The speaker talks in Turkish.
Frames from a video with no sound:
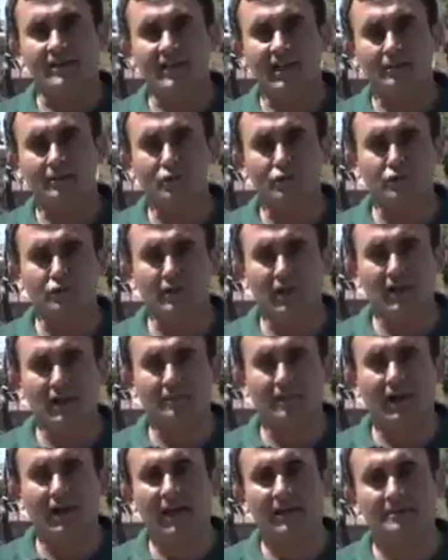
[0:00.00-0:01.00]

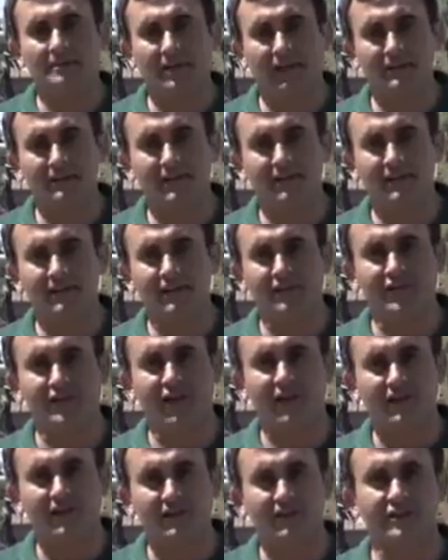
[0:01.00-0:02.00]
İstanbullular bayram tatilini
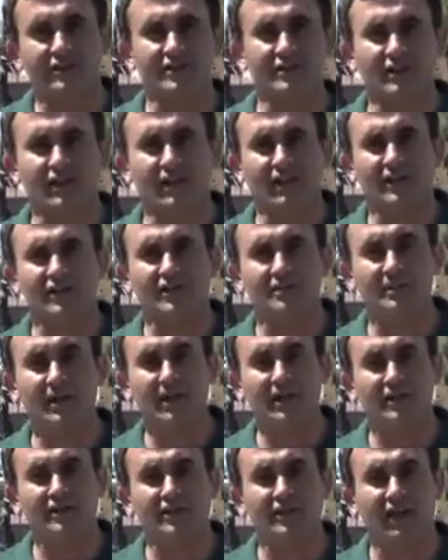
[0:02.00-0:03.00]
şehir dışında
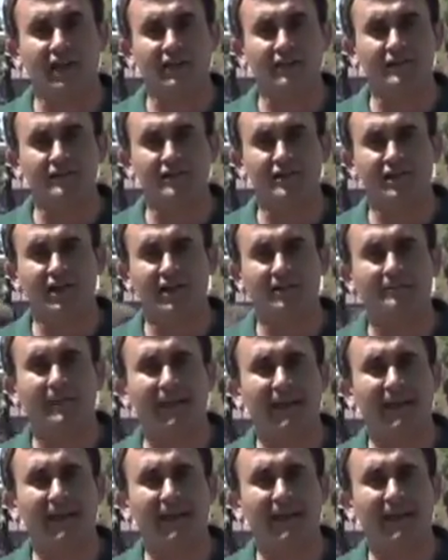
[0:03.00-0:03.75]
geçirmek için ayrılınca